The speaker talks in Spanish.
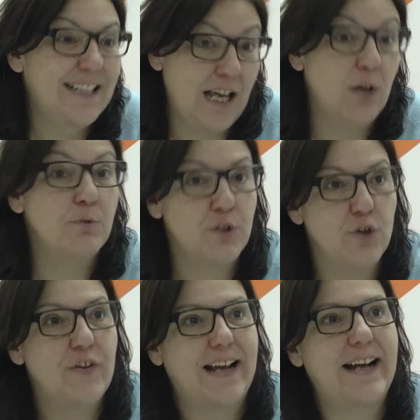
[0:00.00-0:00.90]
que, como
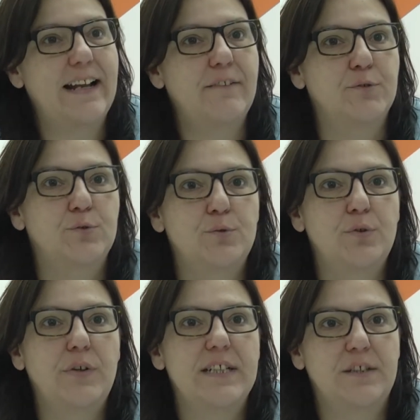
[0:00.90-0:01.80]
digo, de cara a
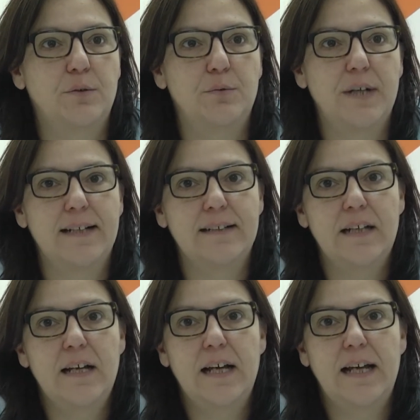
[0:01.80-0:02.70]
futuro aseguran
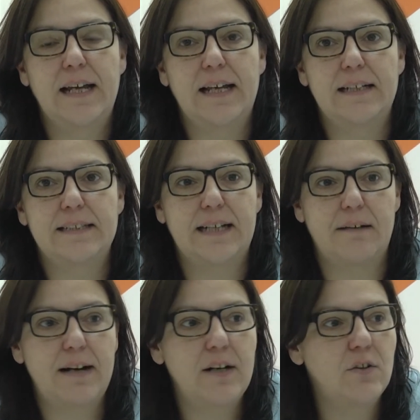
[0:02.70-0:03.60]
el
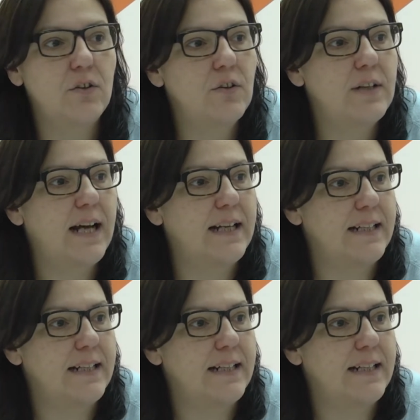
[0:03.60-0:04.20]
trabajo, la